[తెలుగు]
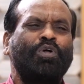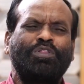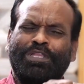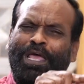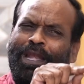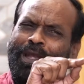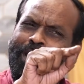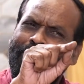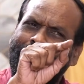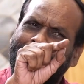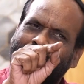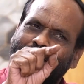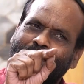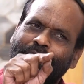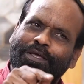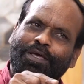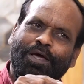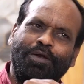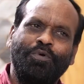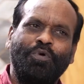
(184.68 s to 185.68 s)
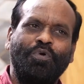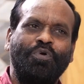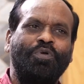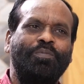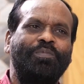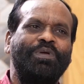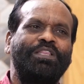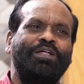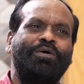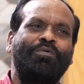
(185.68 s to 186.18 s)
ఒక తెల్లటి కనుగుడ్డు
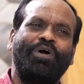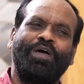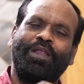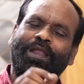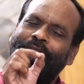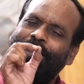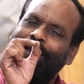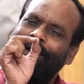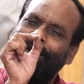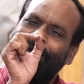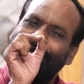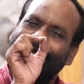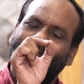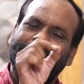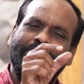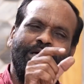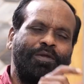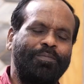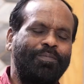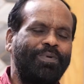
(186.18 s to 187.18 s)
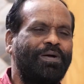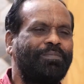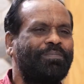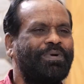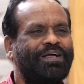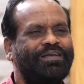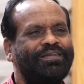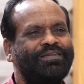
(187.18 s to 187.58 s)
మీద ఒక నల్లటి కనుపాప